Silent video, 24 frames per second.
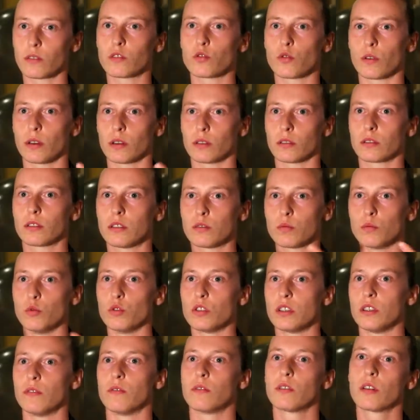tu vois, qui se
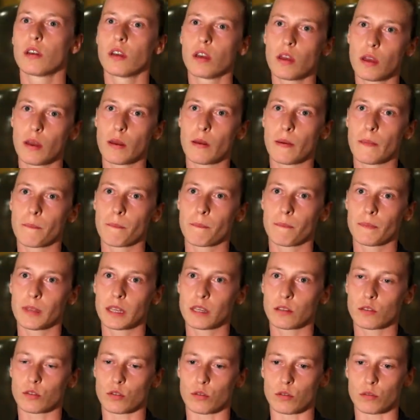motive.
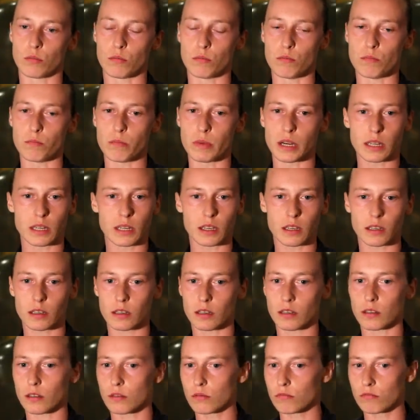Que
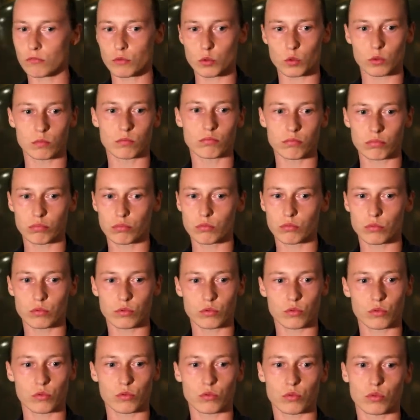malgré
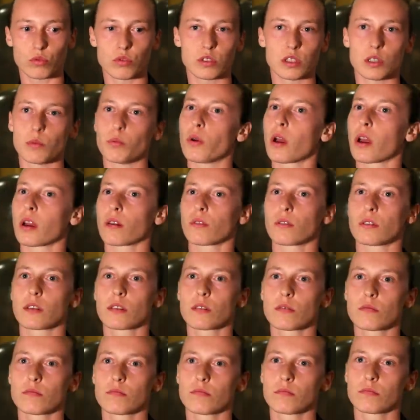tout ce qui peut arriver,
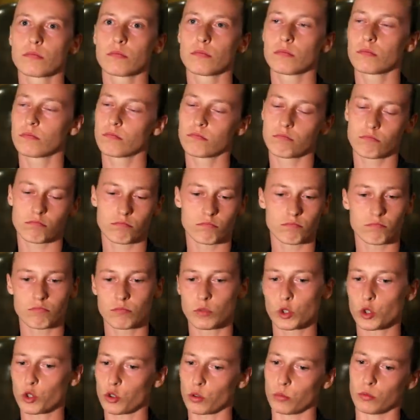
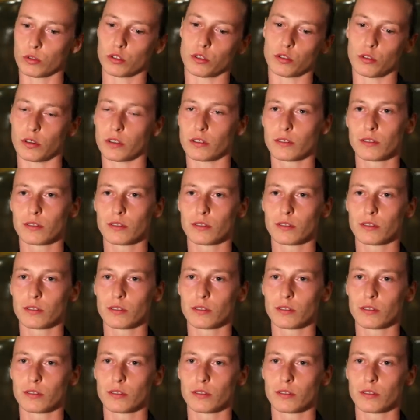je suis quand